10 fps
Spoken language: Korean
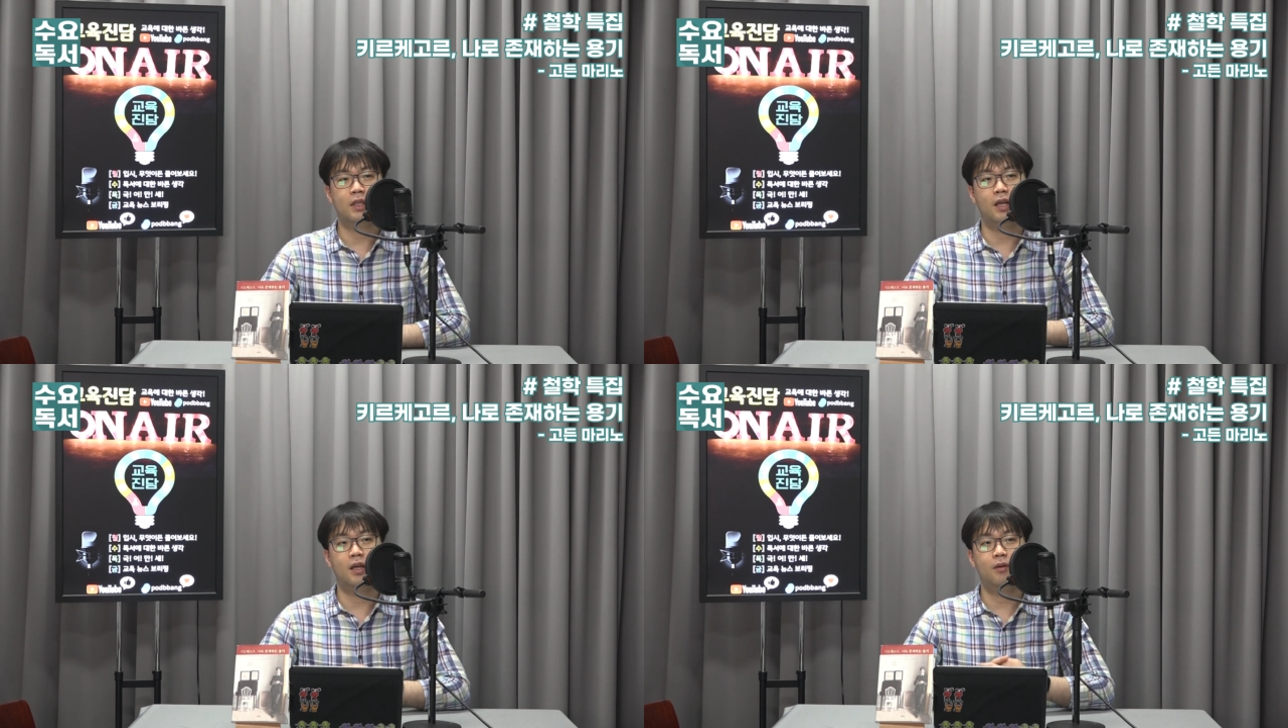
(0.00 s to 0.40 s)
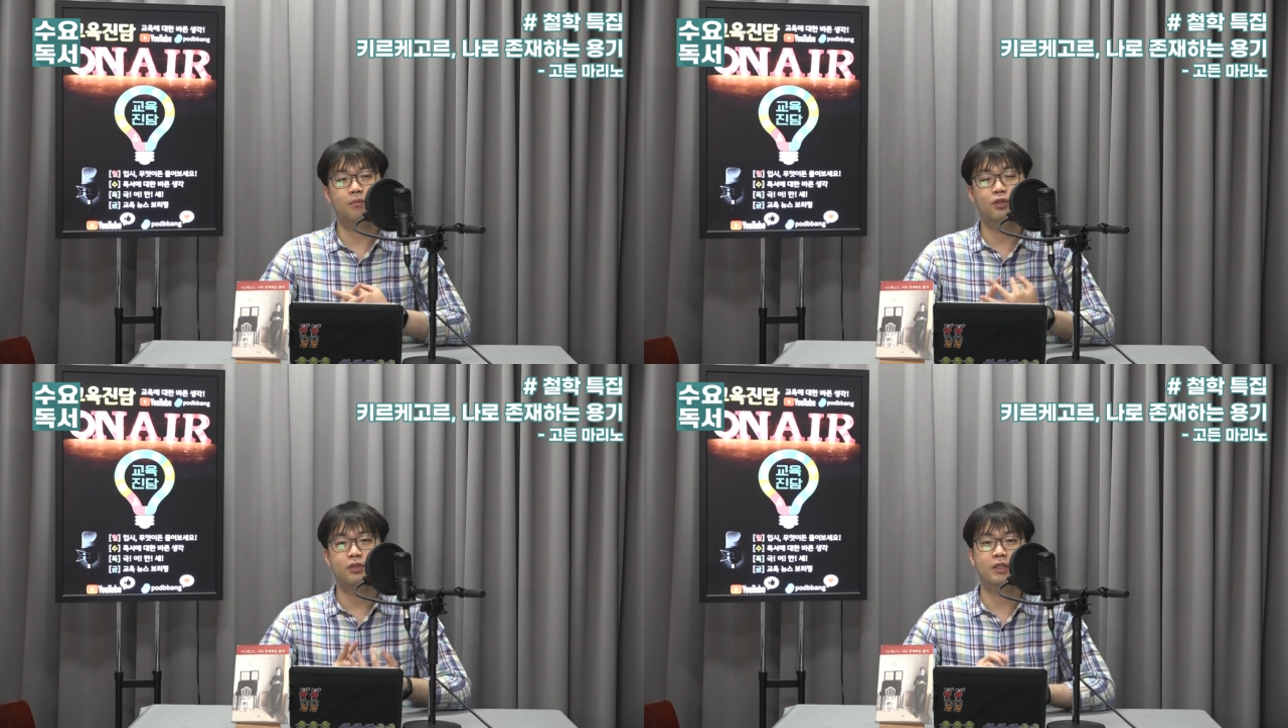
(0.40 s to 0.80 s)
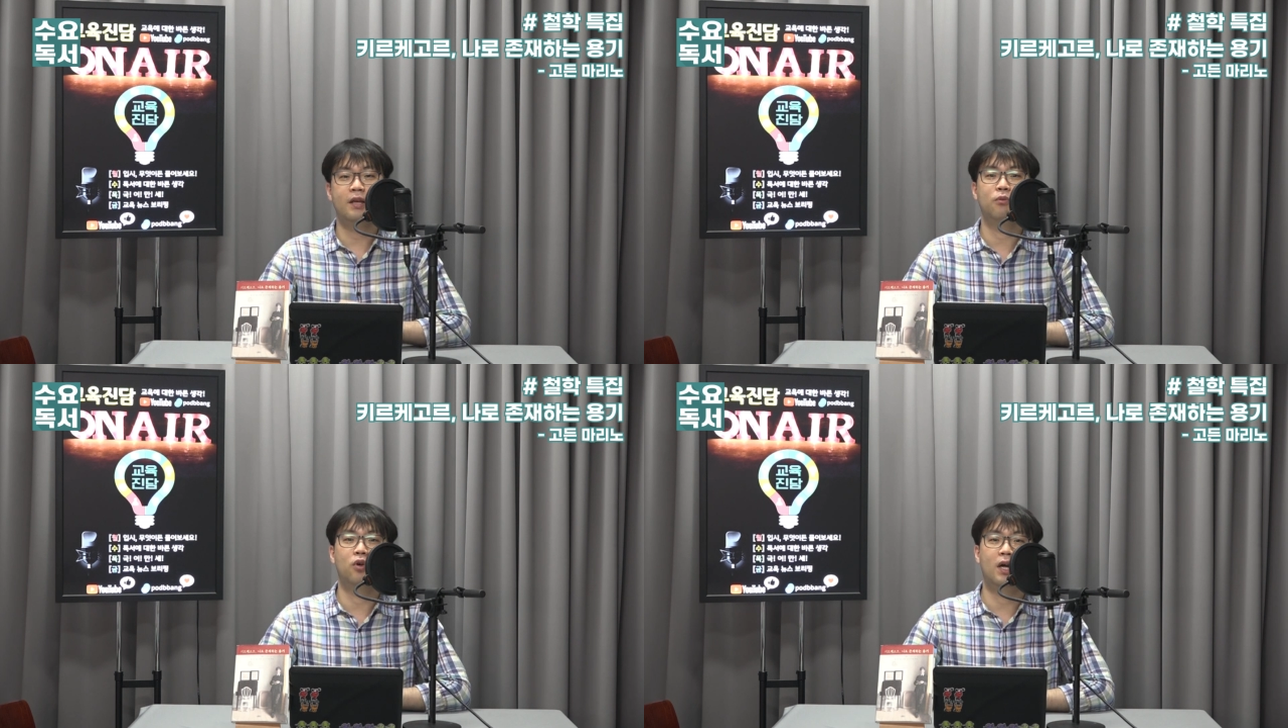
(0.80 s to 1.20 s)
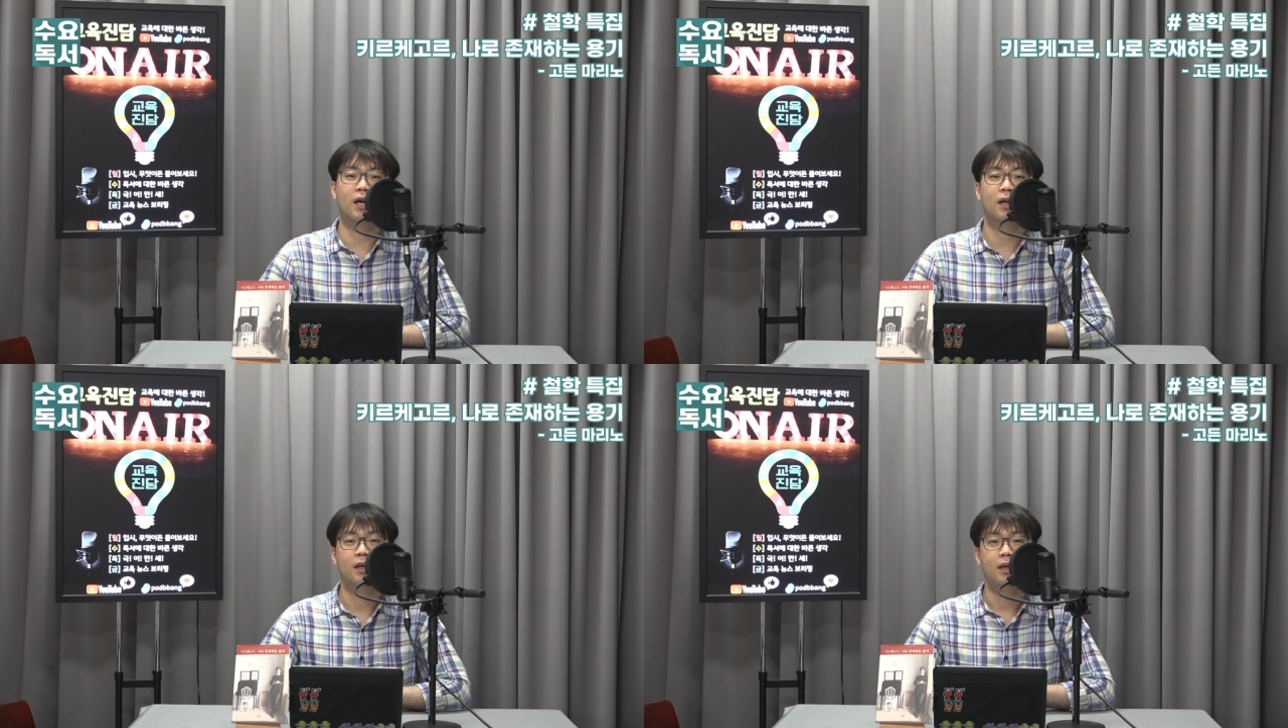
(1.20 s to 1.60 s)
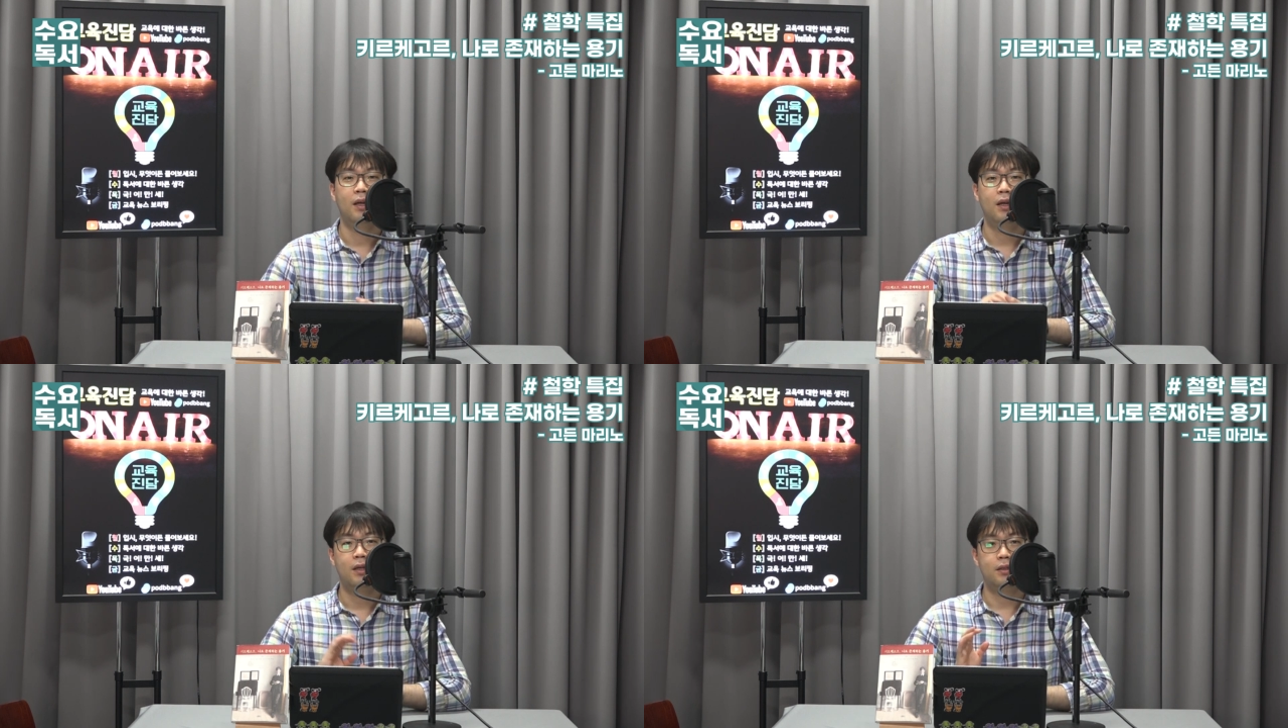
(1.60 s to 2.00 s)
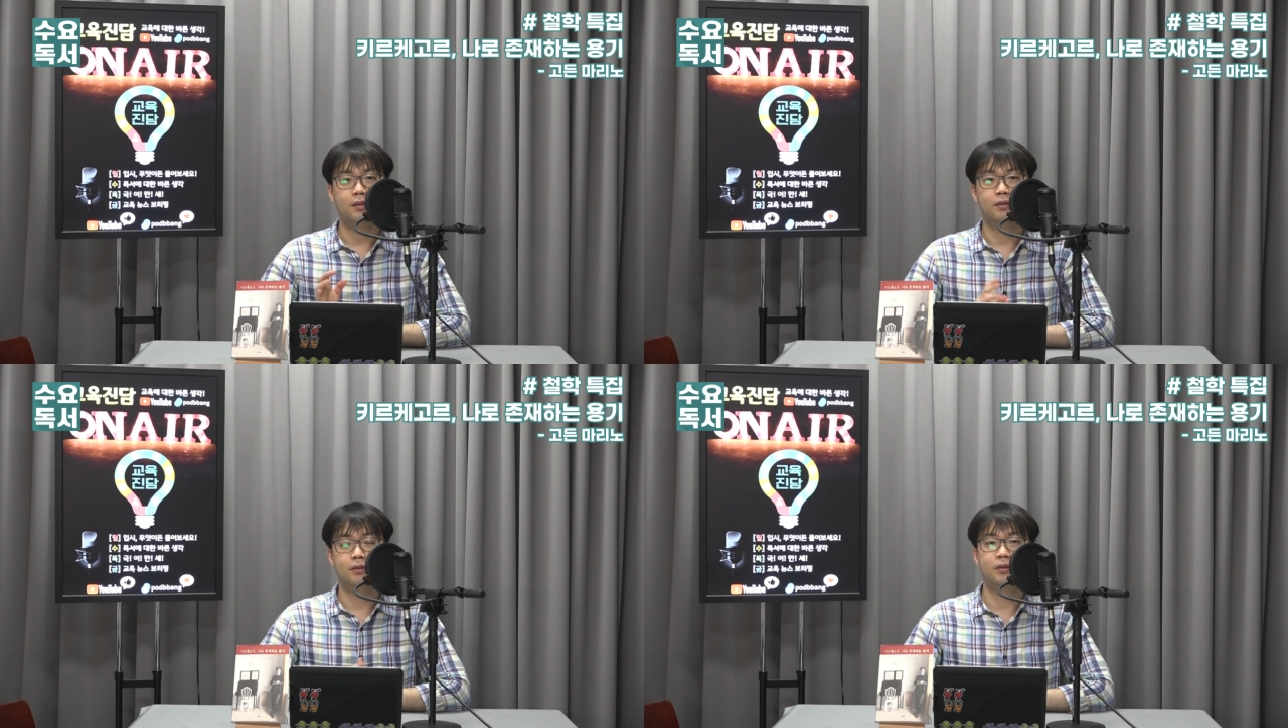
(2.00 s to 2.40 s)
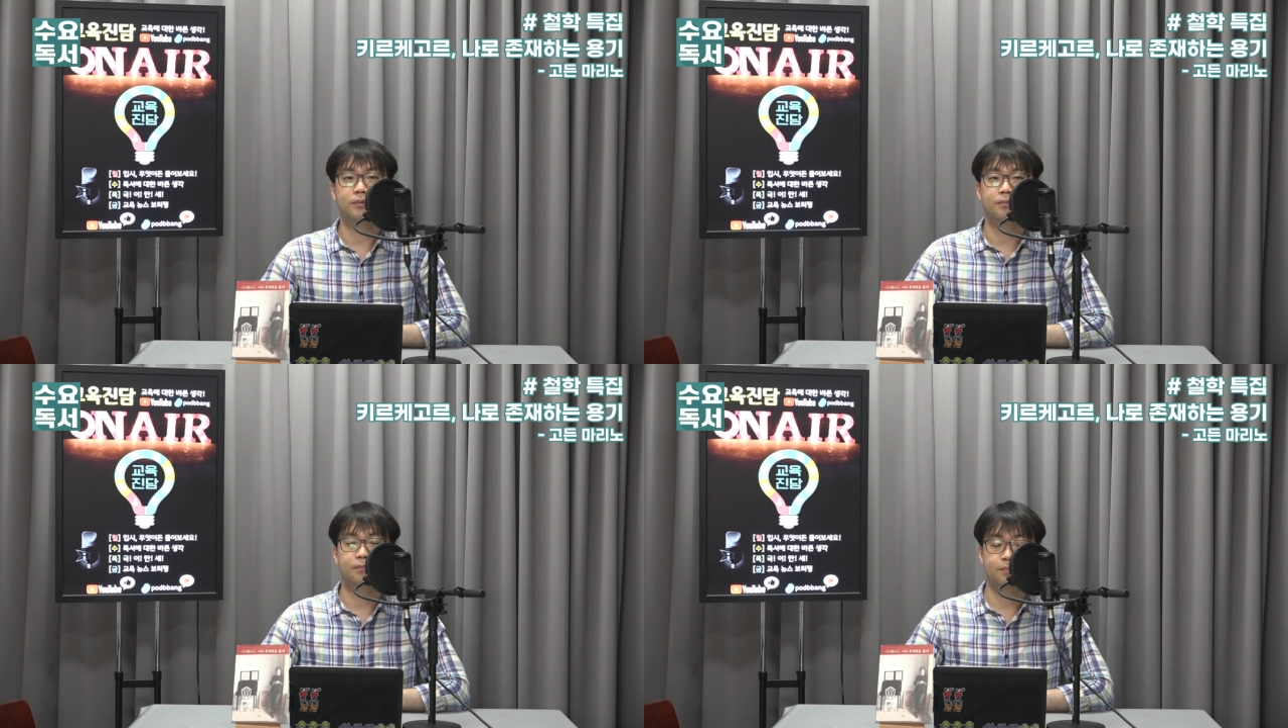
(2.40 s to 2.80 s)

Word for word: 그때 민우쌤과 음,